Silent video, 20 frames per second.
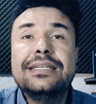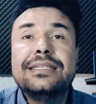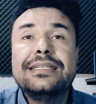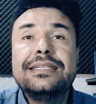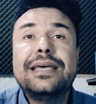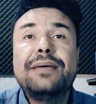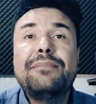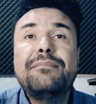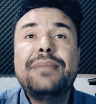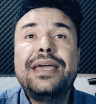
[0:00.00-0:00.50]

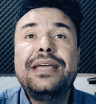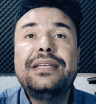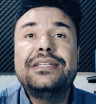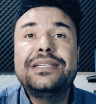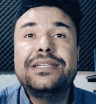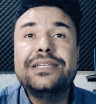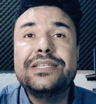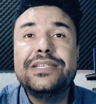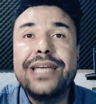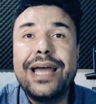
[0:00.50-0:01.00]

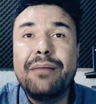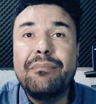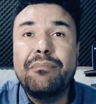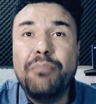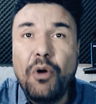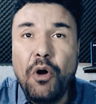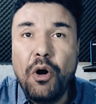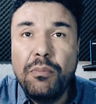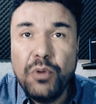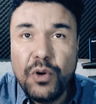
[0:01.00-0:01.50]
sementes de
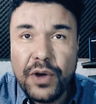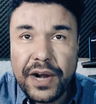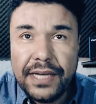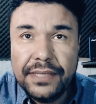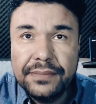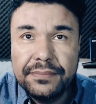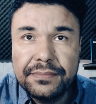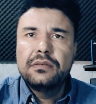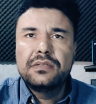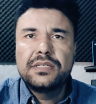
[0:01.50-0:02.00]
abóbora.
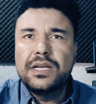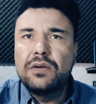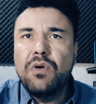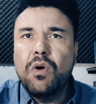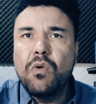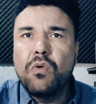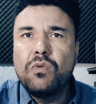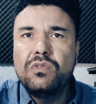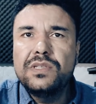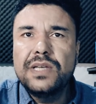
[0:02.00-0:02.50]
São
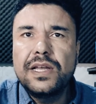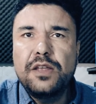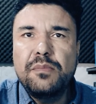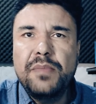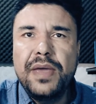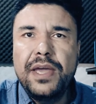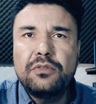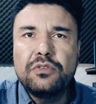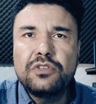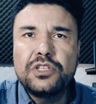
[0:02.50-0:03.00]
alguns
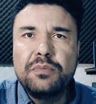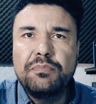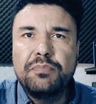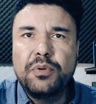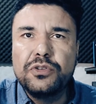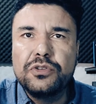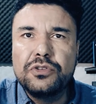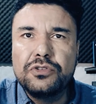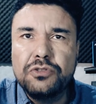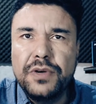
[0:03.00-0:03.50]
alimentos que
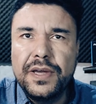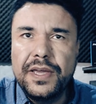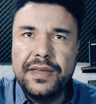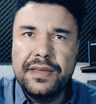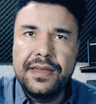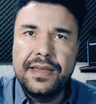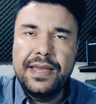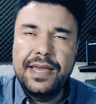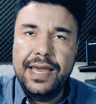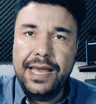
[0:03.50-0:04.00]

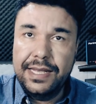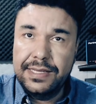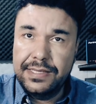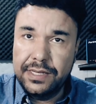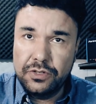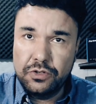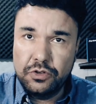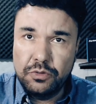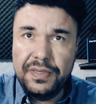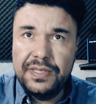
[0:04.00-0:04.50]
possuem
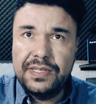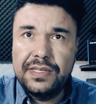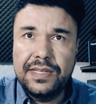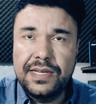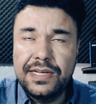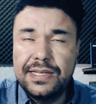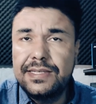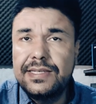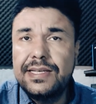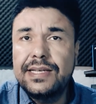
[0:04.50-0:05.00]
essa
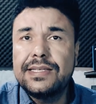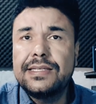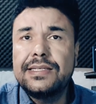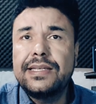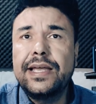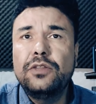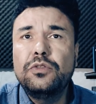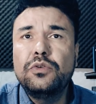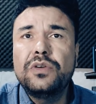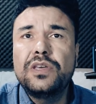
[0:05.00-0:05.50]
substância,
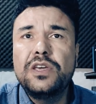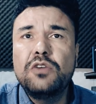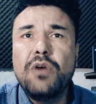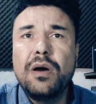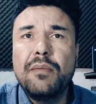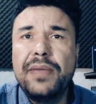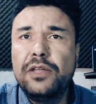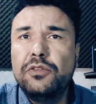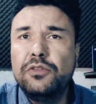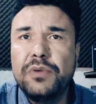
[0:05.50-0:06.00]
sendo que o
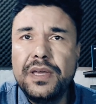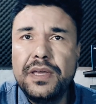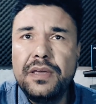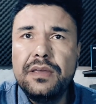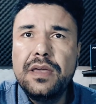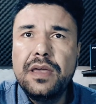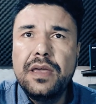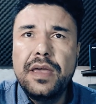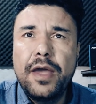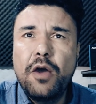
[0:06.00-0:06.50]

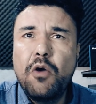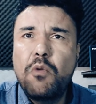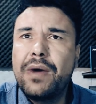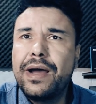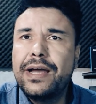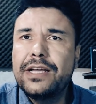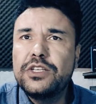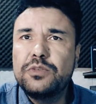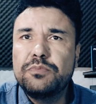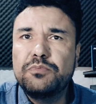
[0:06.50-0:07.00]
amendoim é o
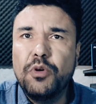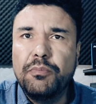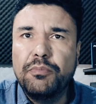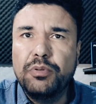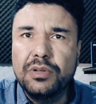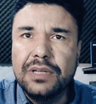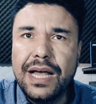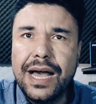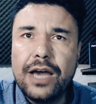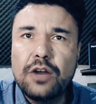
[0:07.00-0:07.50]
mais
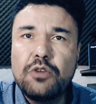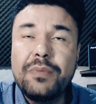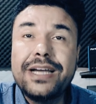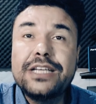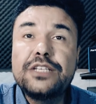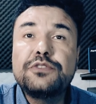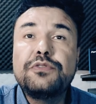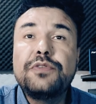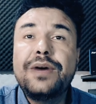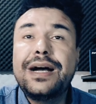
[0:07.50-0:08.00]
popular, o
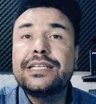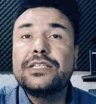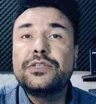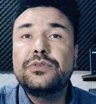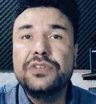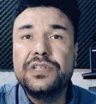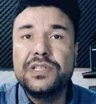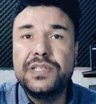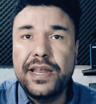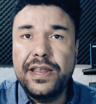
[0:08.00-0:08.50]
mais fácil
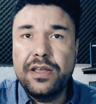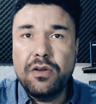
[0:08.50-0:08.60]
de ser